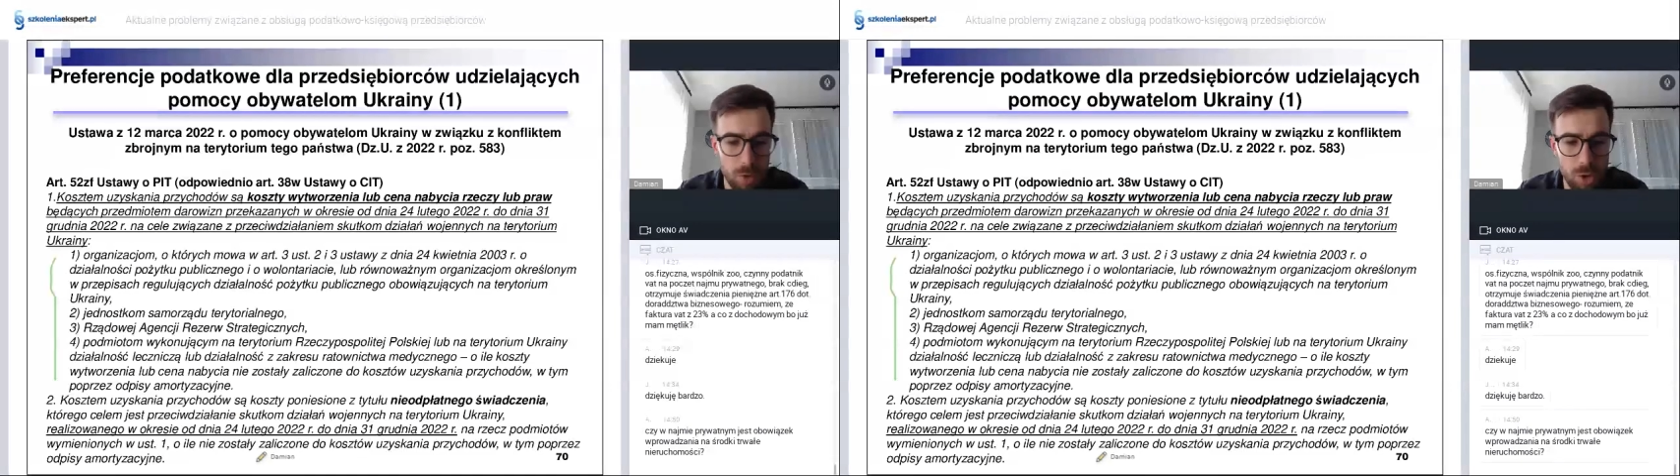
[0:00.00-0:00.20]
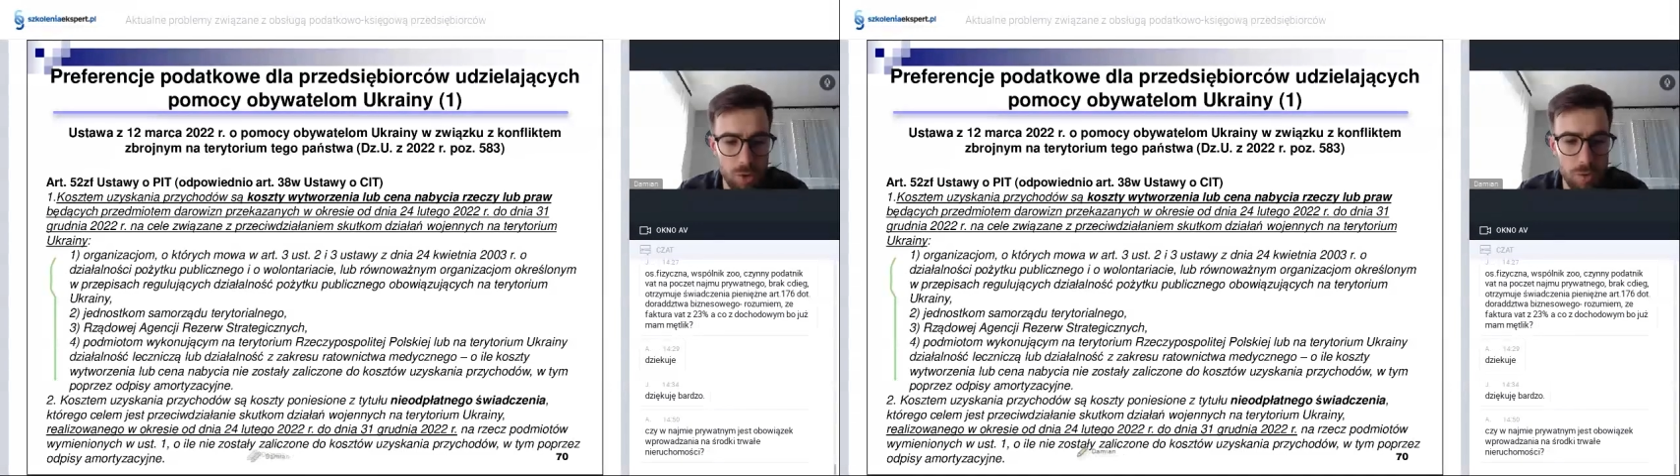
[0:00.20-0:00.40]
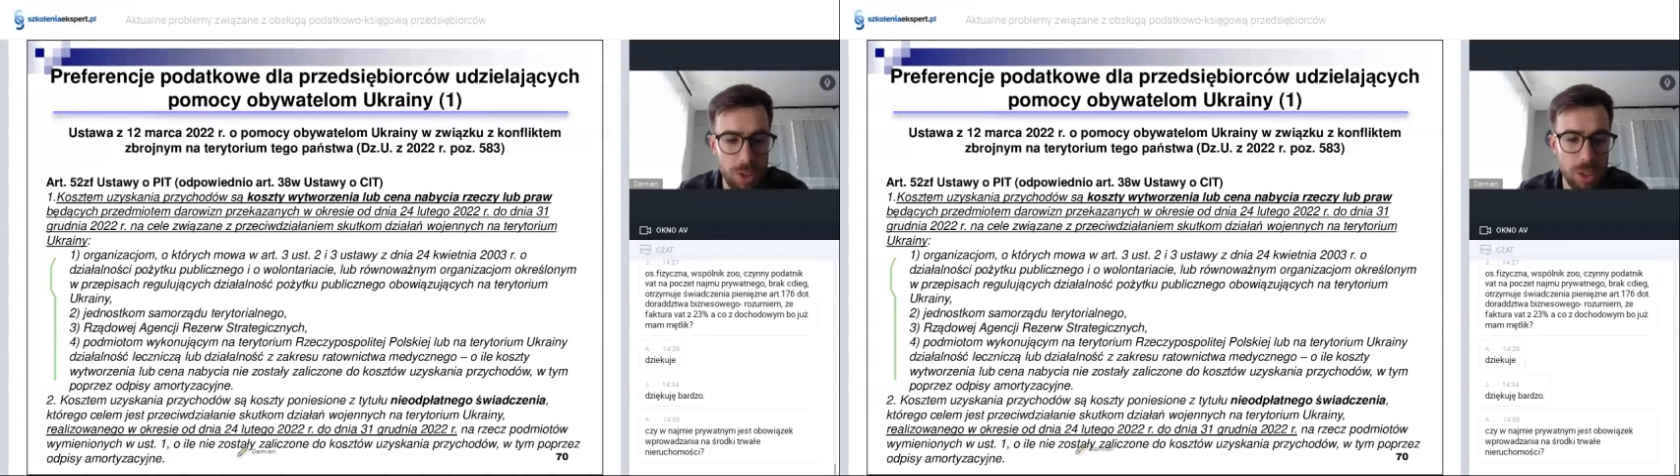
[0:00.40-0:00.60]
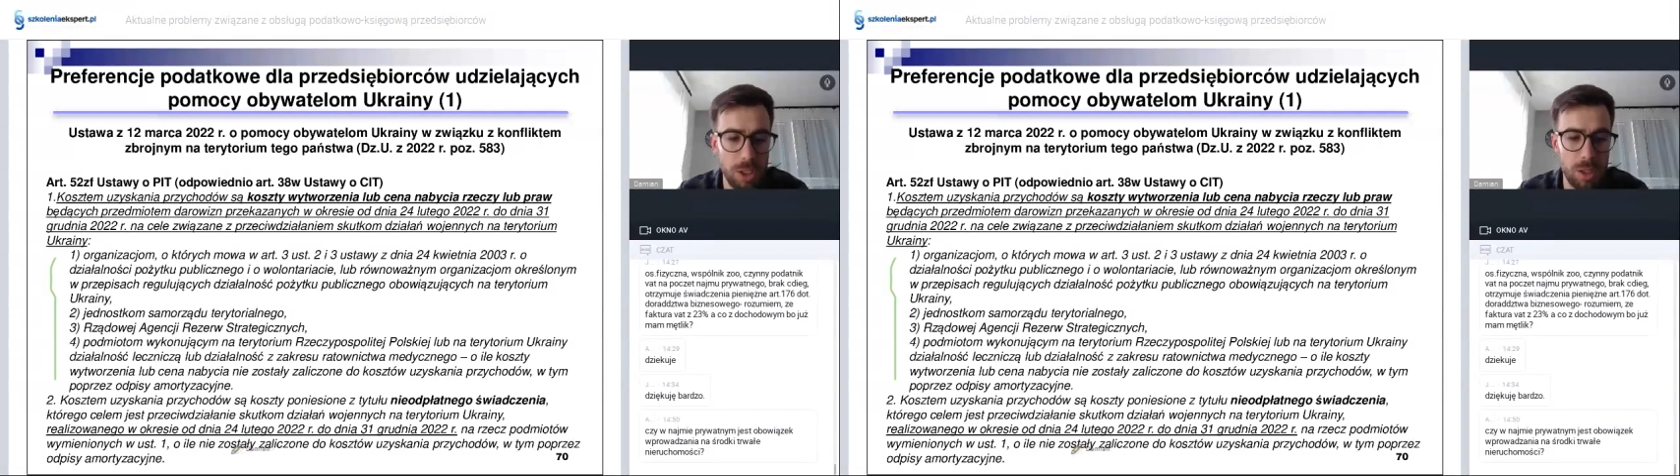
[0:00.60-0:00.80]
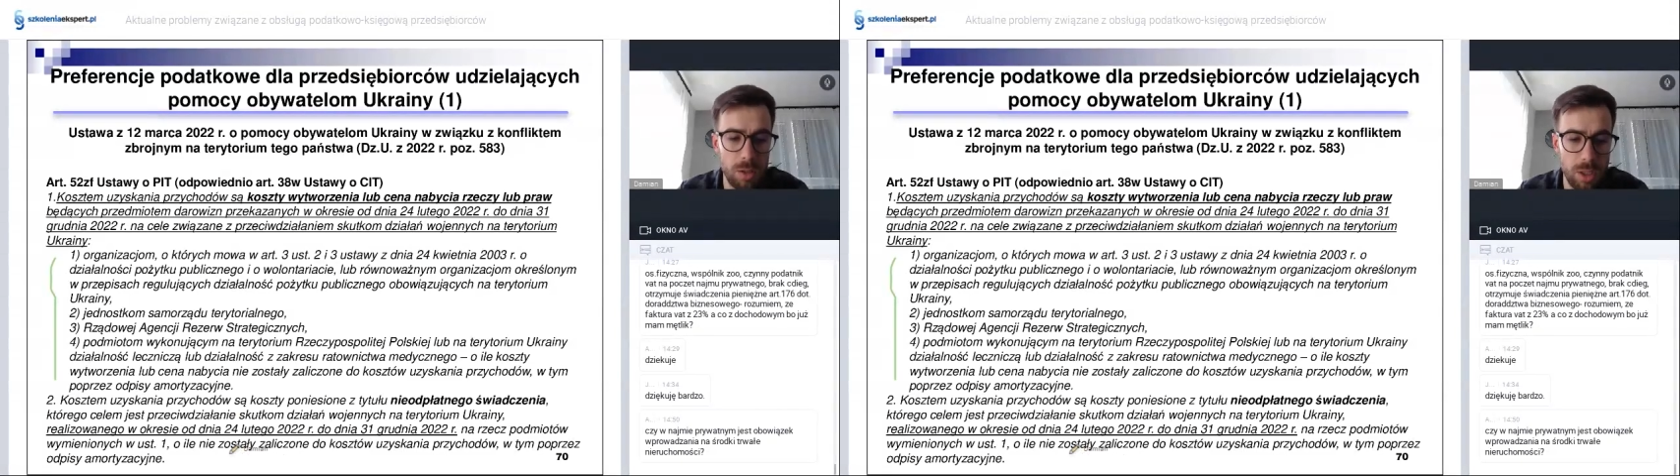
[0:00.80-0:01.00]
No
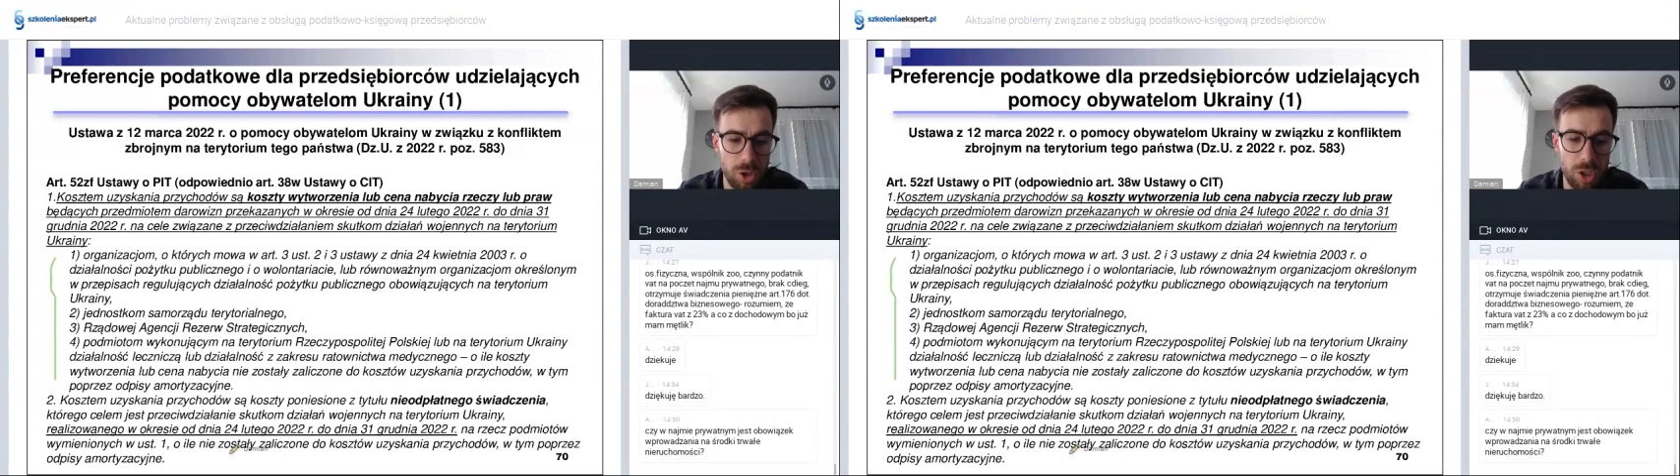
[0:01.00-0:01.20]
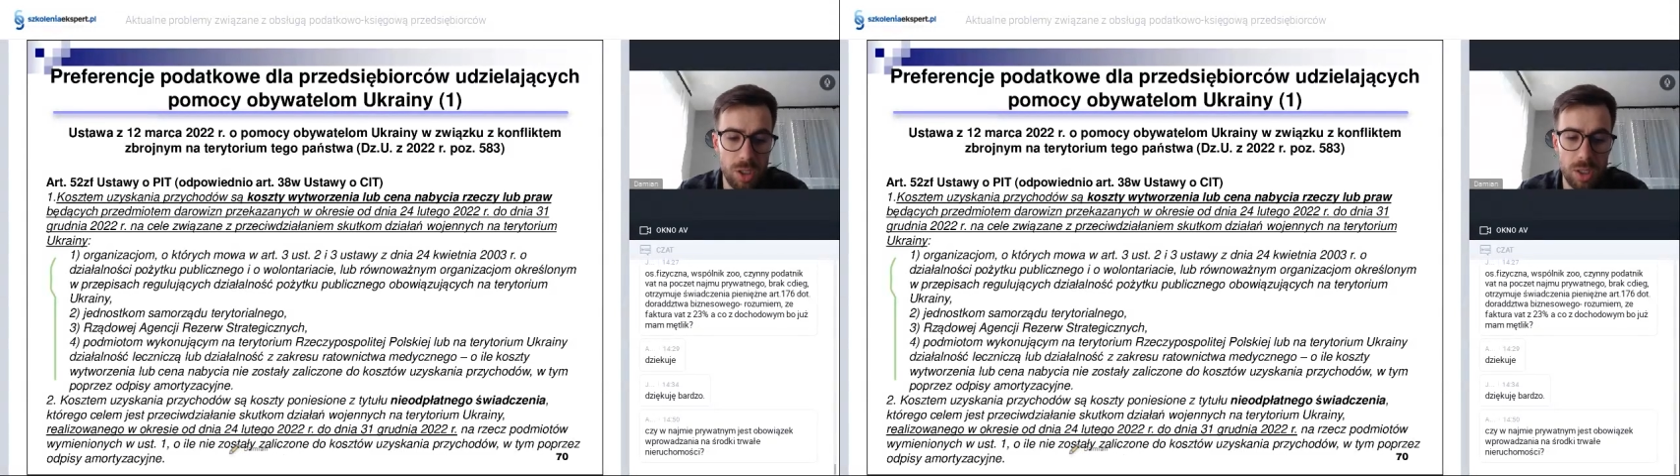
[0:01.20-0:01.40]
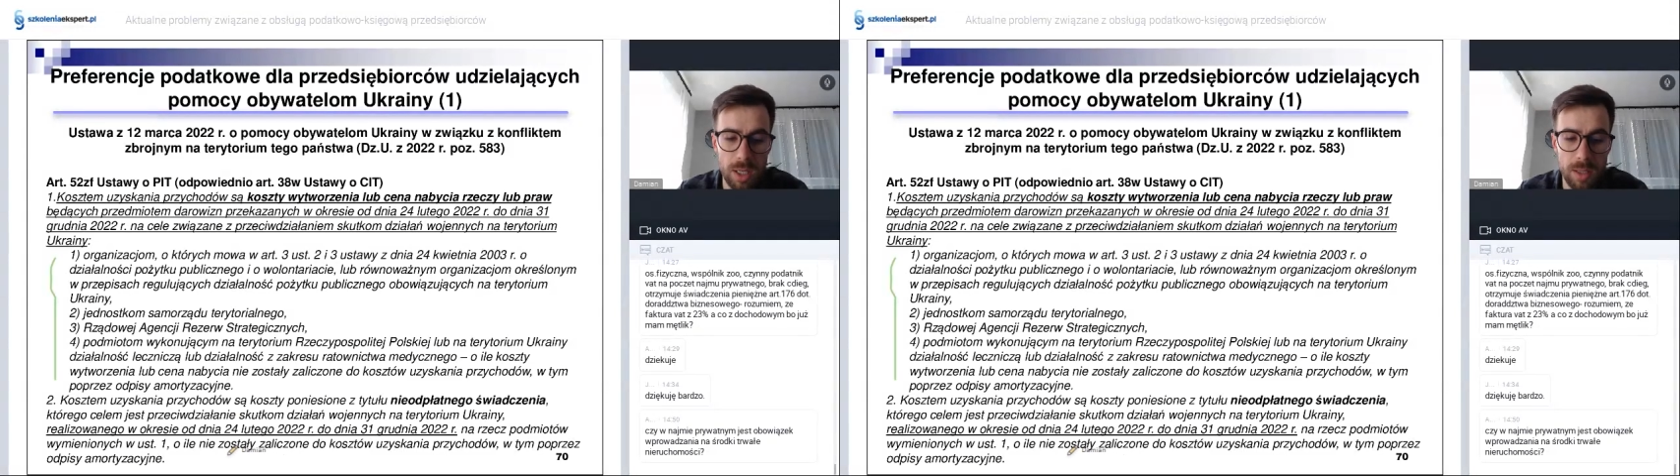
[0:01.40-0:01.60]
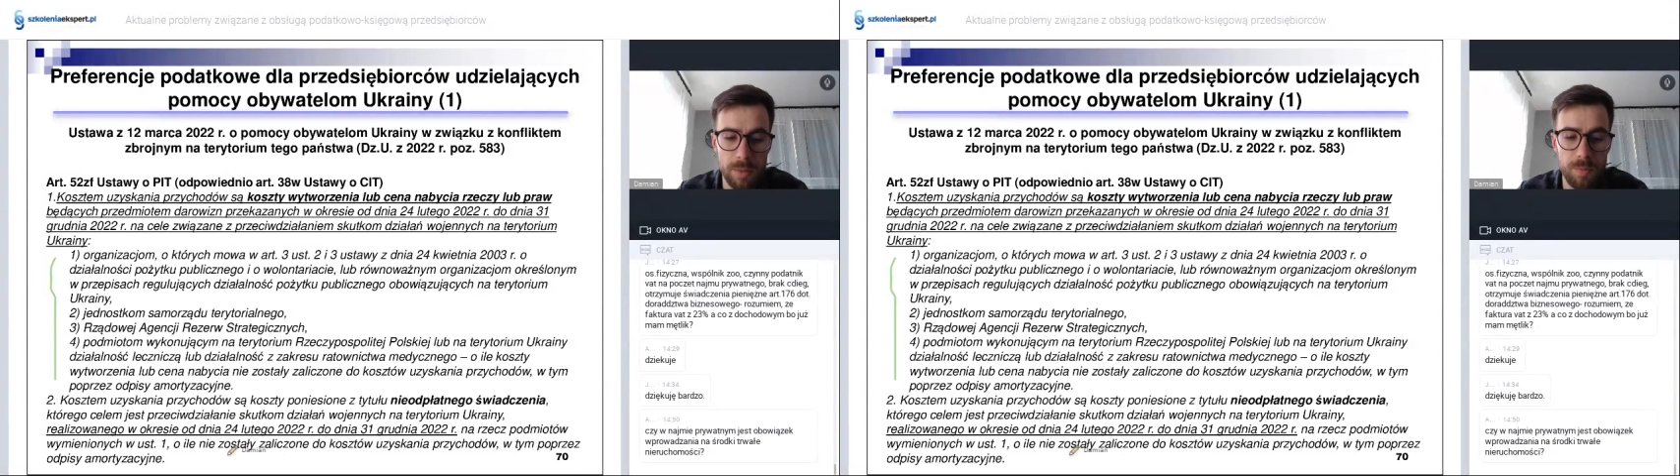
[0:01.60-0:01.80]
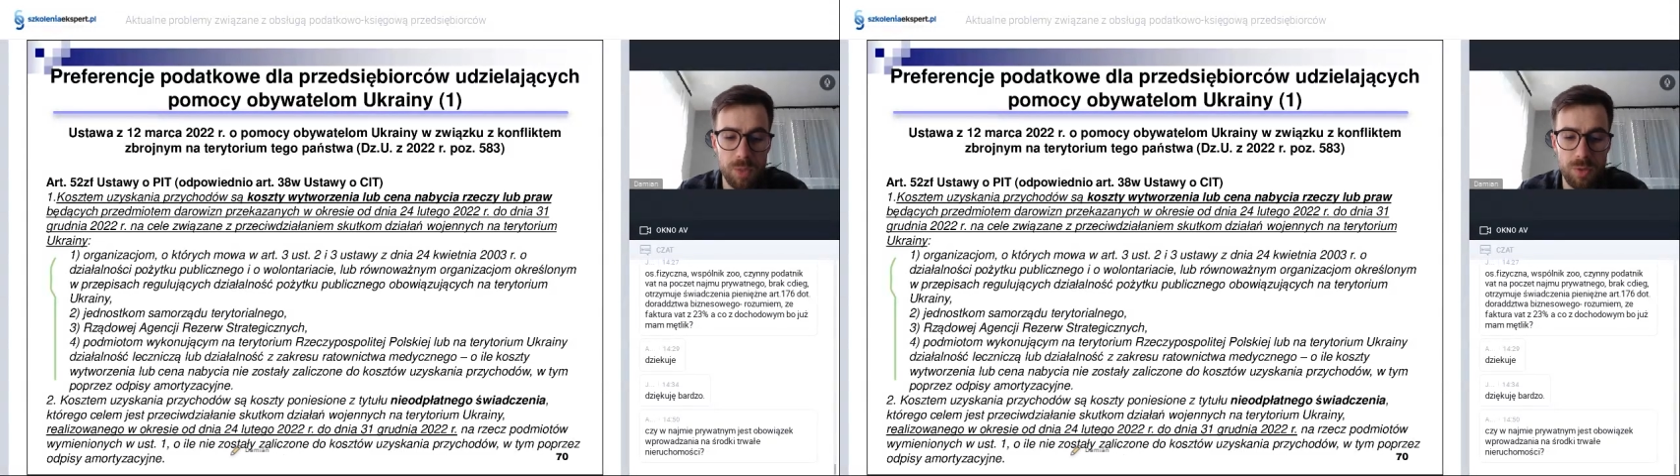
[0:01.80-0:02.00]
oczywiście, jeżeli te